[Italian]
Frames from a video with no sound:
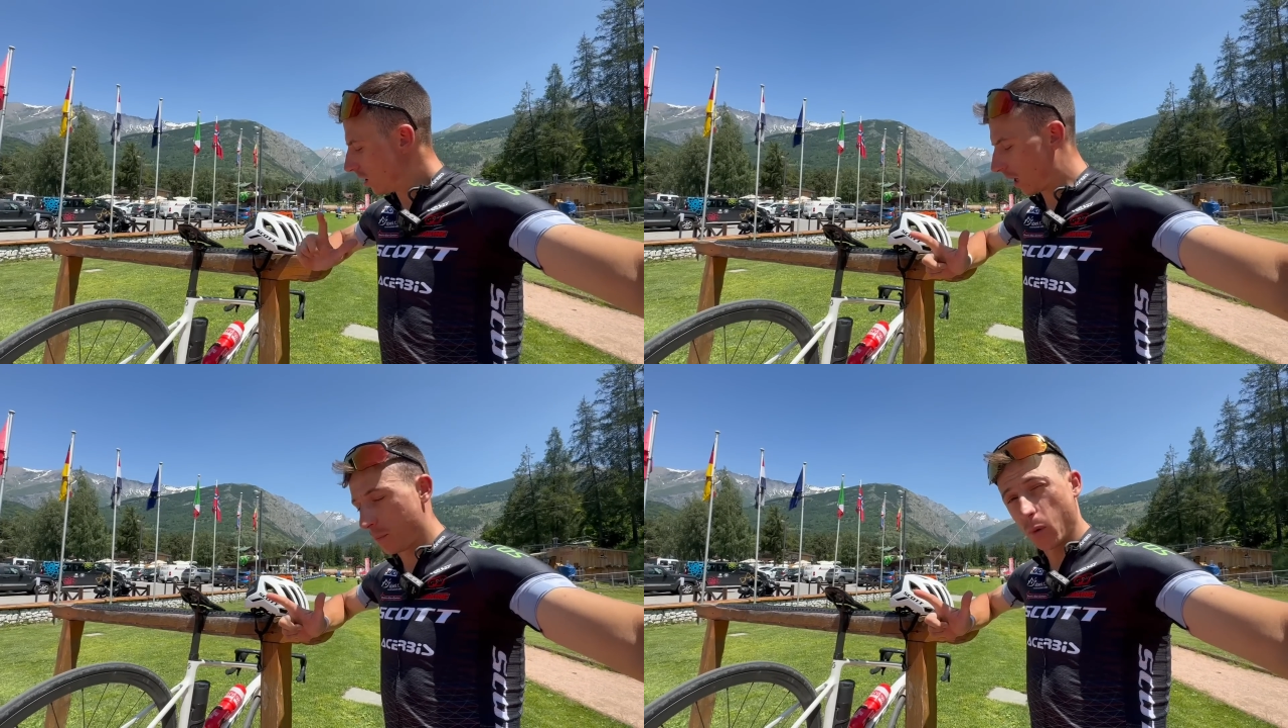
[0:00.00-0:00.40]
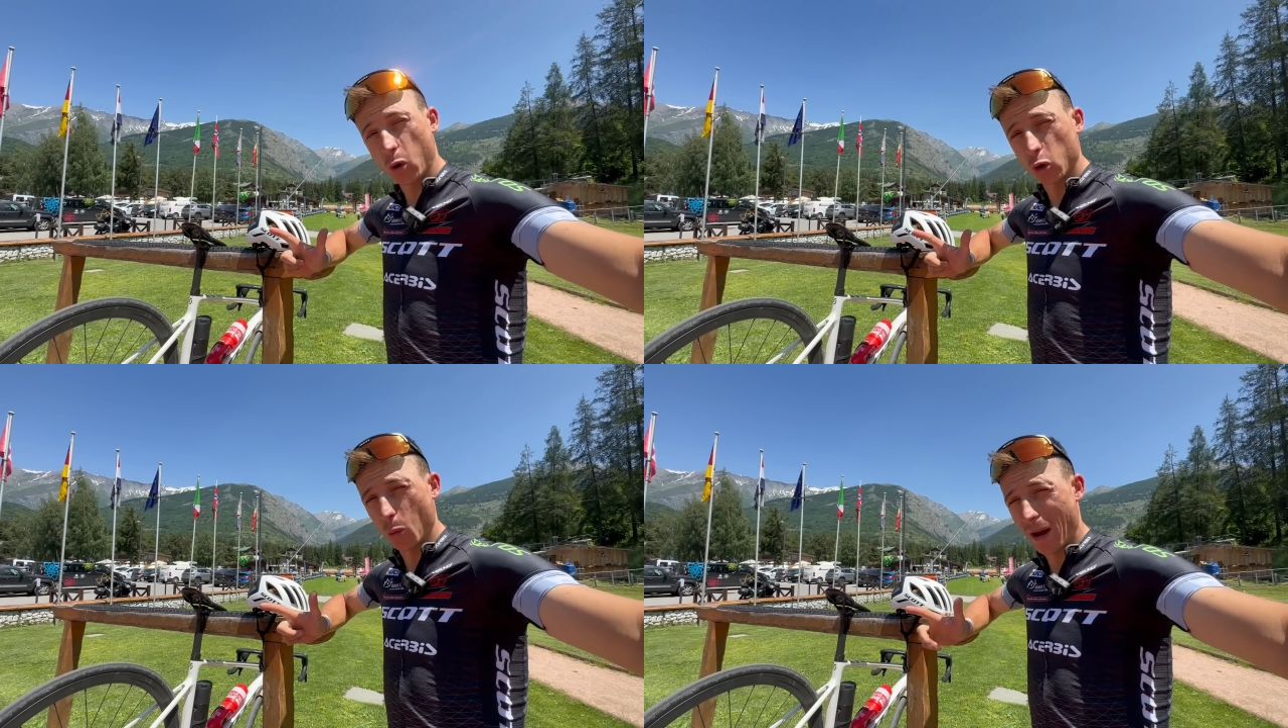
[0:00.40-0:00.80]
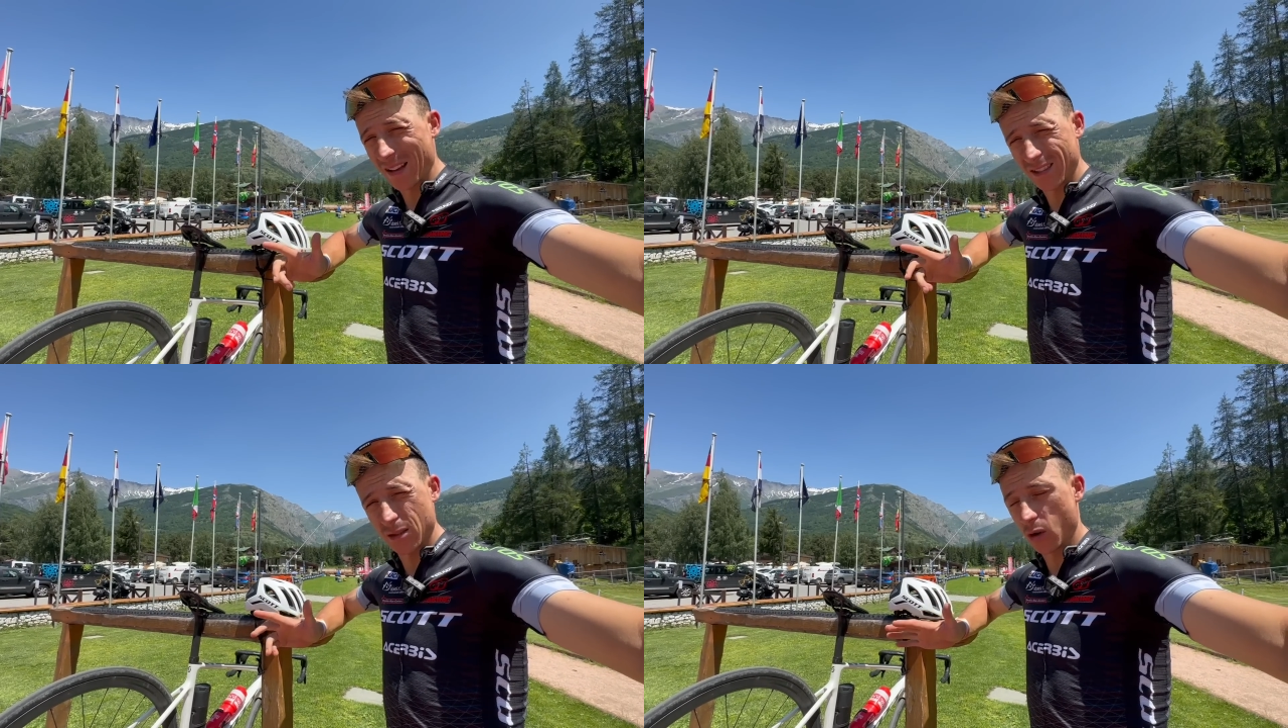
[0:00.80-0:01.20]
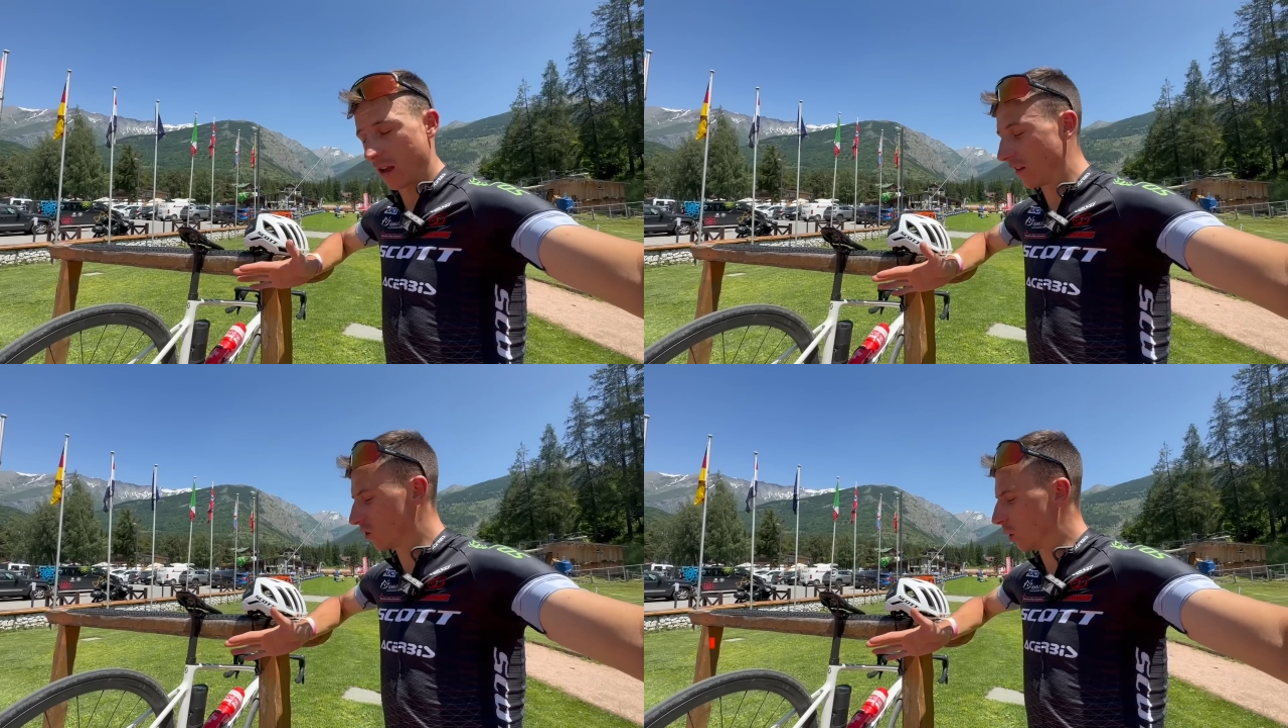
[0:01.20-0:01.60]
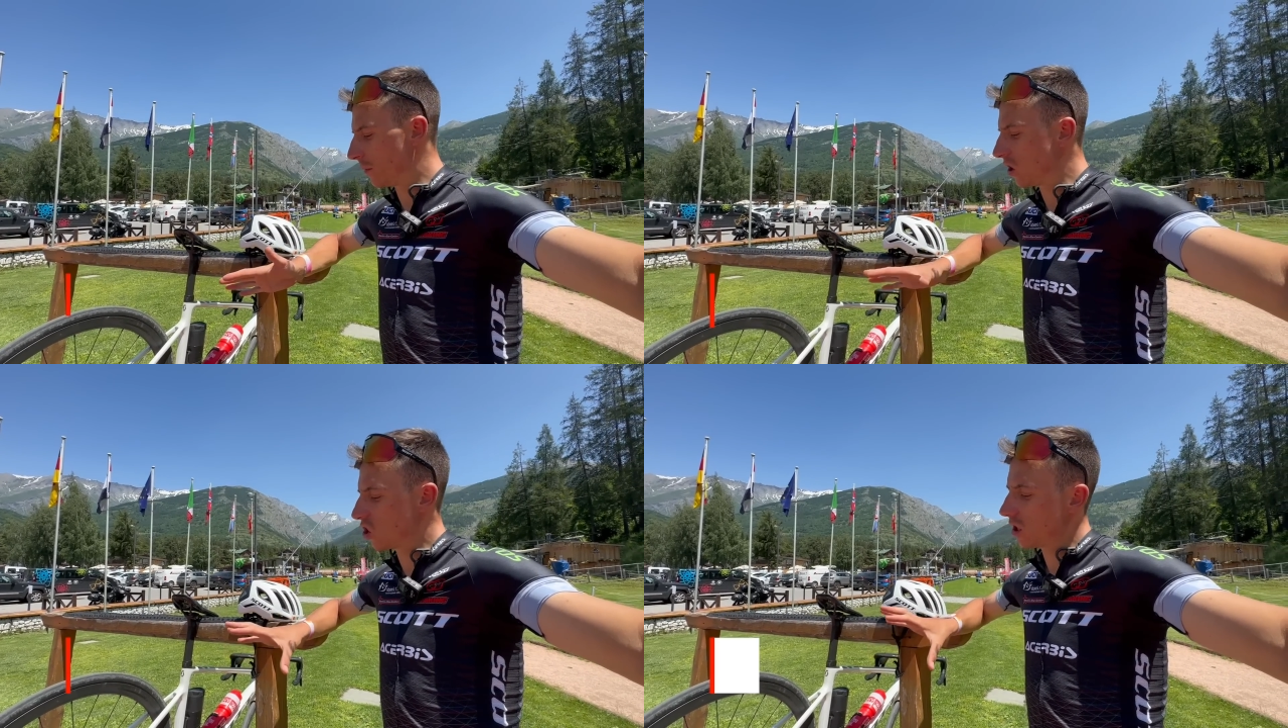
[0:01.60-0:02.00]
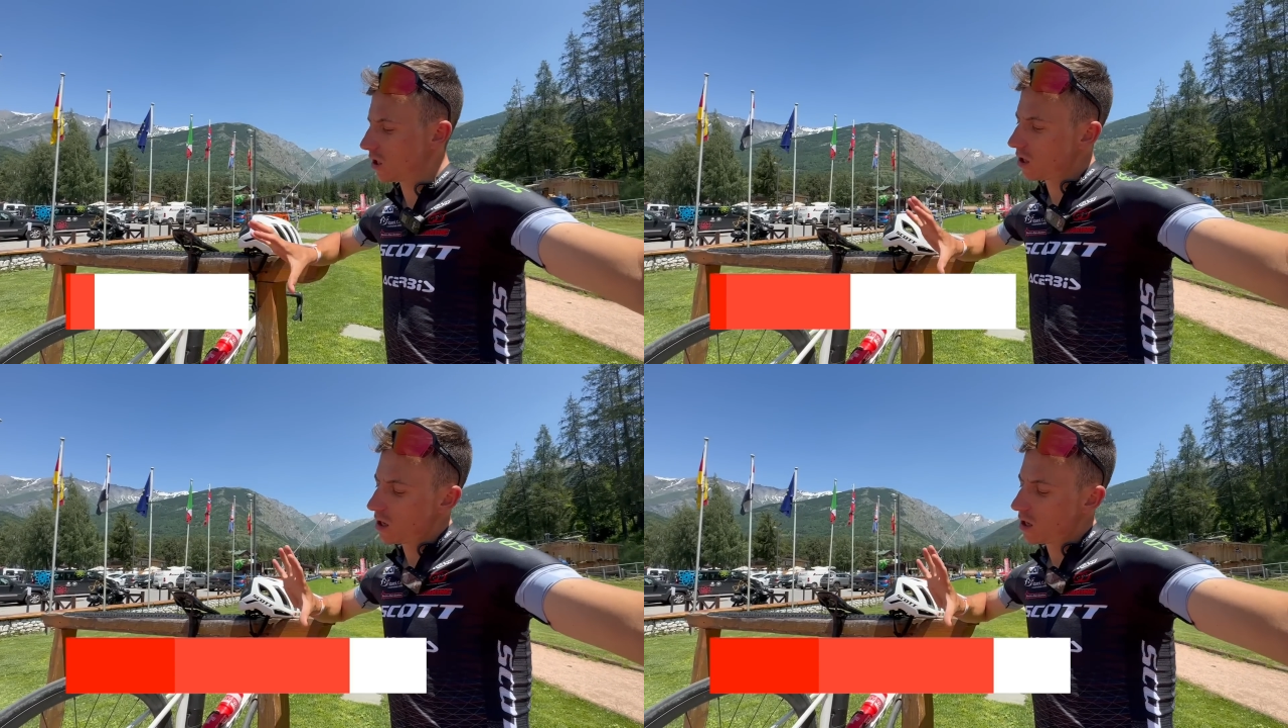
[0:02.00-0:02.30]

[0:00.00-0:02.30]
rapporto massimo che avete sulla bici